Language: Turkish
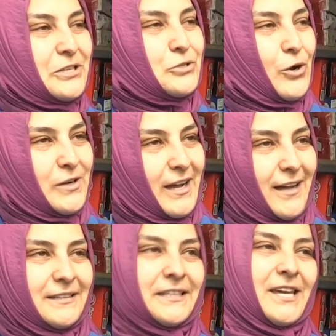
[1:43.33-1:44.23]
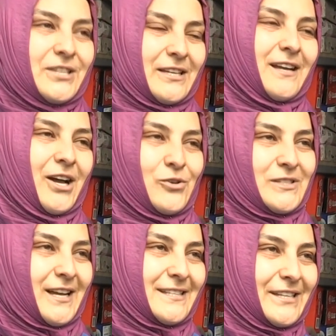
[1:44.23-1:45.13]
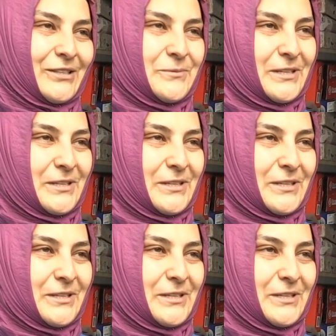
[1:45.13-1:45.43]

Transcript: Sonra aldı keşke daha önce alsaydım